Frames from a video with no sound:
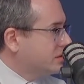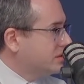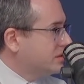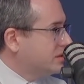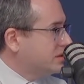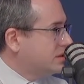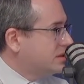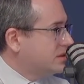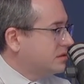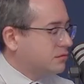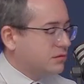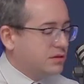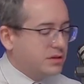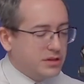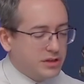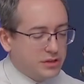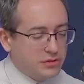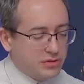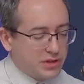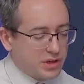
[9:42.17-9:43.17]
Mhm. Voilà.
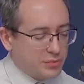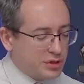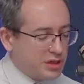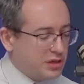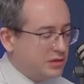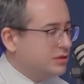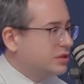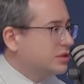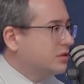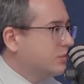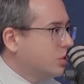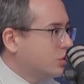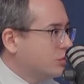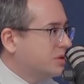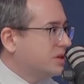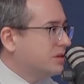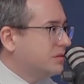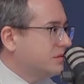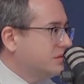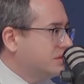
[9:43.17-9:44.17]
Et donc, après, la victime
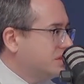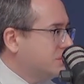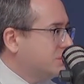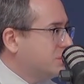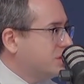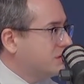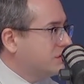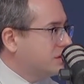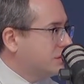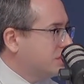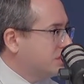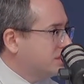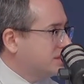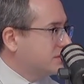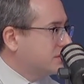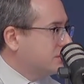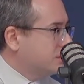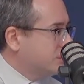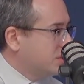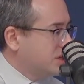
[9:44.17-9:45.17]
remet 10 000, 20 000,
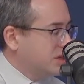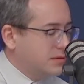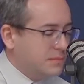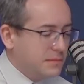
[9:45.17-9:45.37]
50 000.